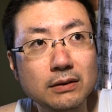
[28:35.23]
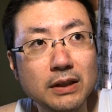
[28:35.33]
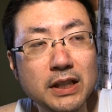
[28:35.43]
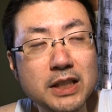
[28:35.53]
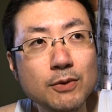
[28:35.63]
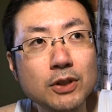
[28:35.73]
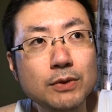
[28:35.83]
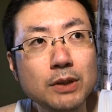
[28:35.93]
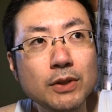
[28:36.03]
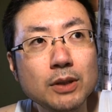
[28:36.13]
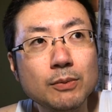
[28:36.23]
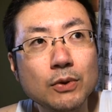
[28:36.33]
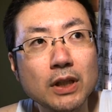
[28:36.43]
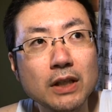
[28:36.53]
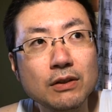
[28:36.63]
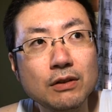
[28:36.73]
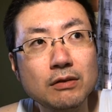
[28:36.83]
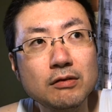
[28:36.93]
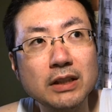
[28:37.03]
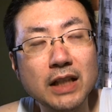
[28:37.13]
一目も二目も置かれるとい
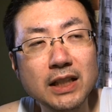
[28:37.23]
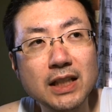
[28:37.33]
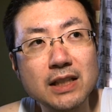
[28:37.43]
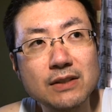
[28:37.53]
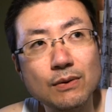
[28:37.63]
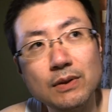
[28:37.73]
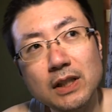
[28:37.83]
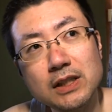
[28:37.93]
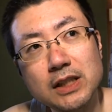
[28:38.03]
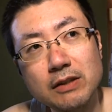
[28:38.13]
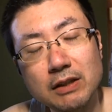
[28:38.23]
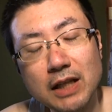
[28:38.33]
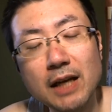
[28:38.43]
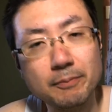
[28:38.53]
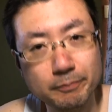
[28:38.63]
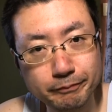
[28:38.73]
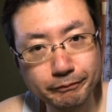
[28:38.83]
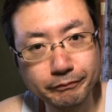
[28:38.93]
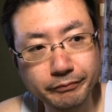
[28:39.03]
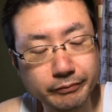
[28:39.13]
うのは内閣総理大臣ではない。
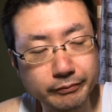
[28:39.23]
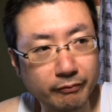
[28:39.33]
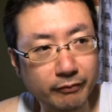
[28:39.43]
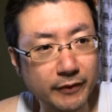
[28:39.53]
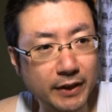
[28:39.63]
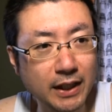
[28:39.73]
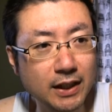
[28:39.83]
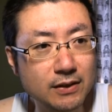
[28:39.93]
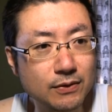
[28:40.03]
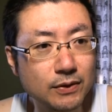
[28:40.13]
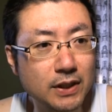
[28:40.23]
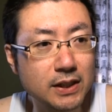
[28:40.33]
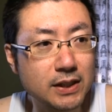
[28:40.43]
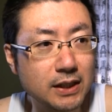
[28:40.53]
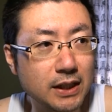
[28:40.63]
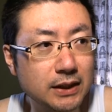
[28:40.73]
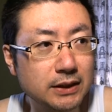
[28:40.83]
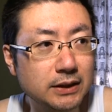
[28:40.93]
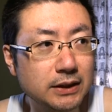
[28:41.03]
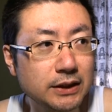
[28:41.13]
うん、内閣総理大臣が
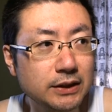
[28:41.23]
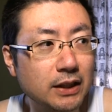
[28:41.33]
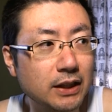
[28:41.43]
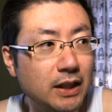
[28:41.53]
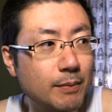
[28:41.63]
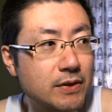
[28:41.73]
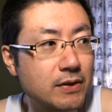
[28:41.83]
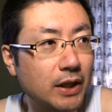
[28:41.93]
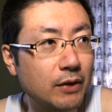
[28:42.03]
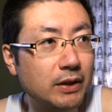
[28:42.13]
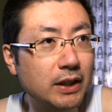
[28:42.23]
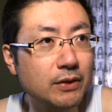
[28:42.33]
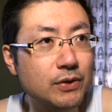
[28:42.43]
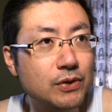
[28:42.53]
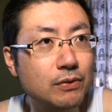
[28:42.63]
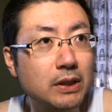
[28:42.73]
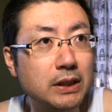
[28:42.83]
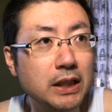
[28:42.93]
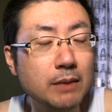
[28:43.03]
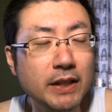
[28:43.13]
いくら頭を下げようか何をしようか
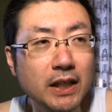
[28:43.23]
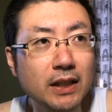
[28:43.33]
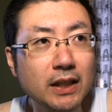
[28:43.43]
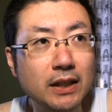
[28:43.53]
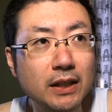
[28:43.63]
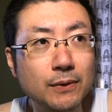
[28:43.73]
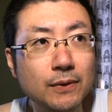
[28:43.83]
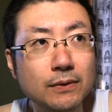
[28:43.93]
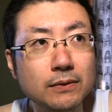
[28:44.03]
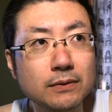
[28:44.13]
響かないけど